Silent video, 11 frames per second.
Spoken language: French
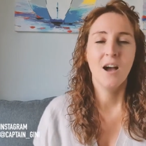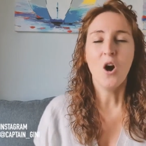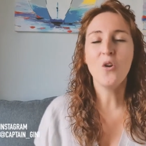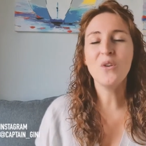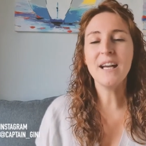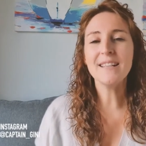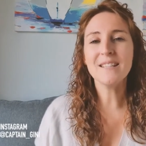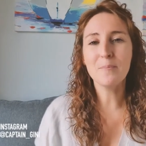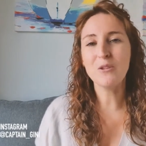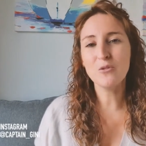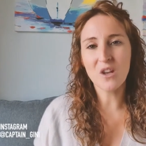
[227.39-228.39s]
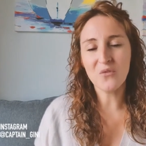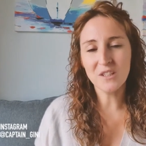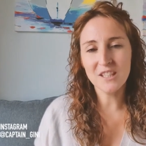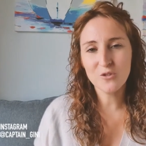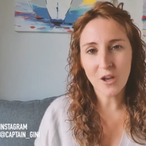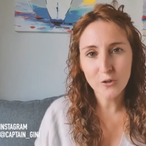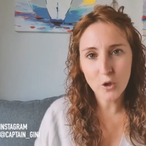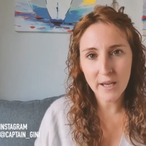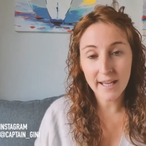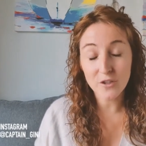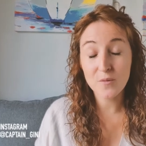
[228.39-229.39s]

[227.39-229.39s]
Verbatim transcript: En vrai, c'est pas tout à fait une histoire d'horaire.